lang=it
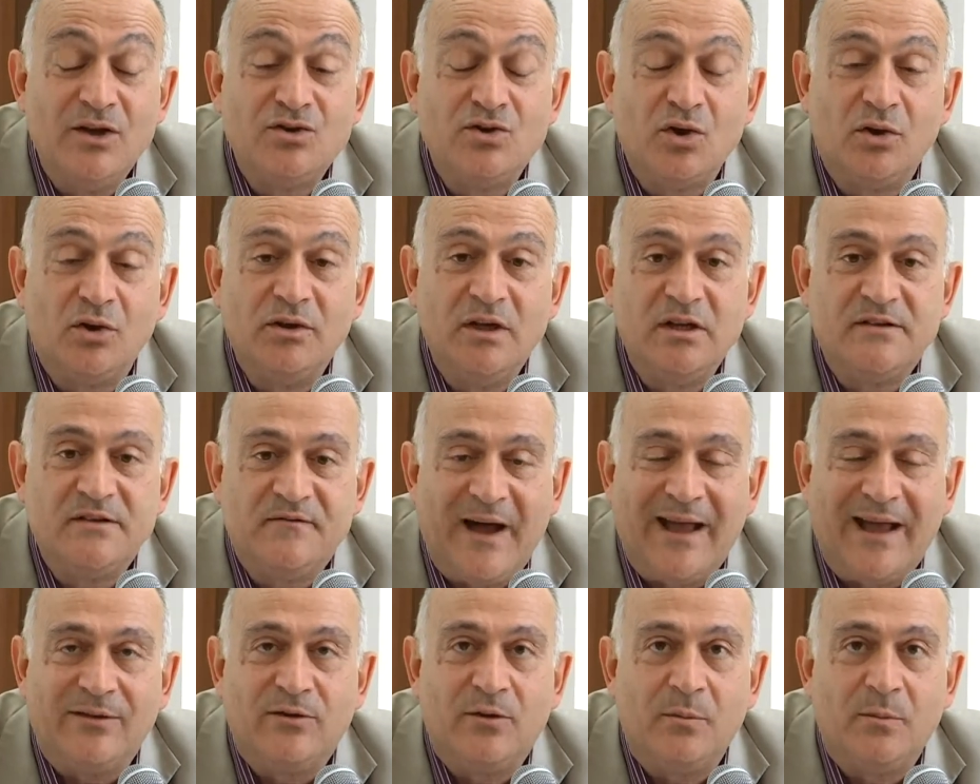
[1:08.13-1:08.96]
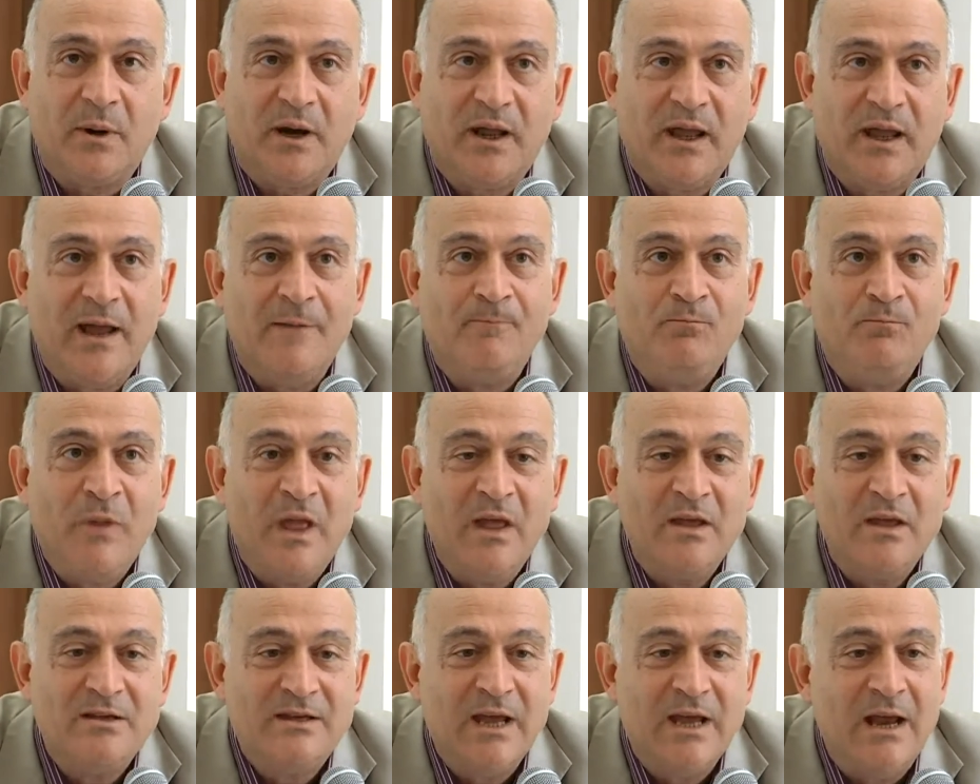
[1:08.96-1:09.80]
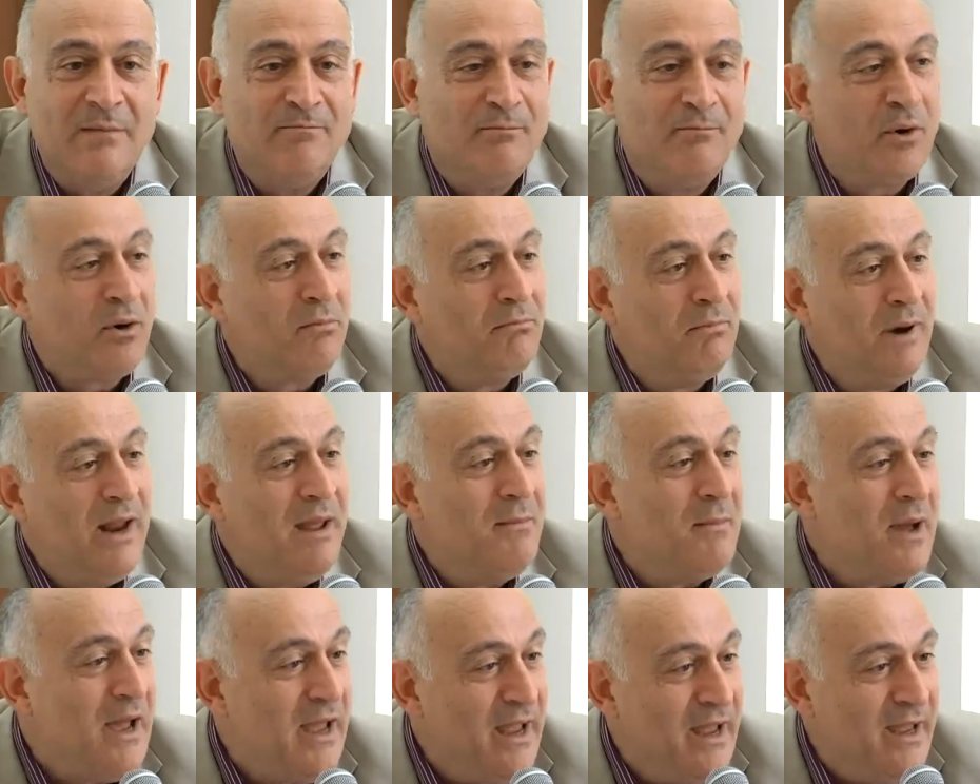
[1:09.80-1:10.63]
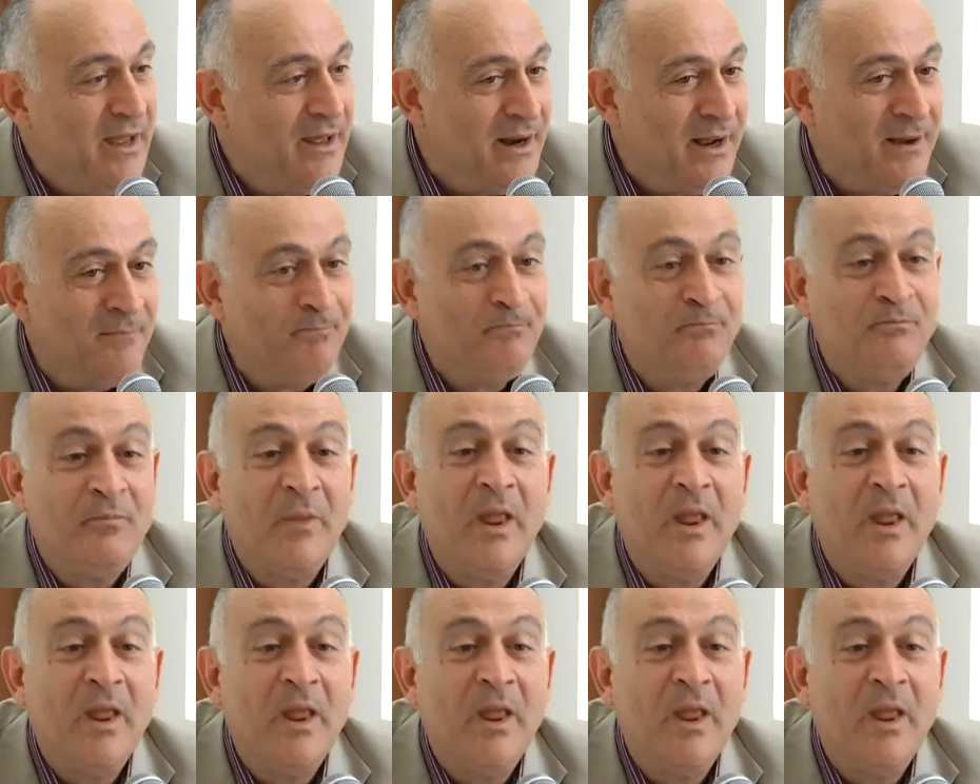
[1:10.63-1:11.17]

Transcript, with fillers: soddisfatto, perché se il problema era,